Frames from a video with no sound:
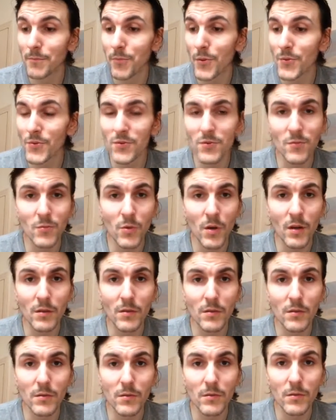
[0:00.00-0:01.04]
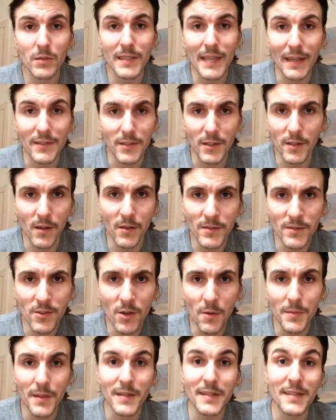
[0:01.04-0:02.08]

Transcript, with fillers: plus ou moins euh, 4 heures ensemble.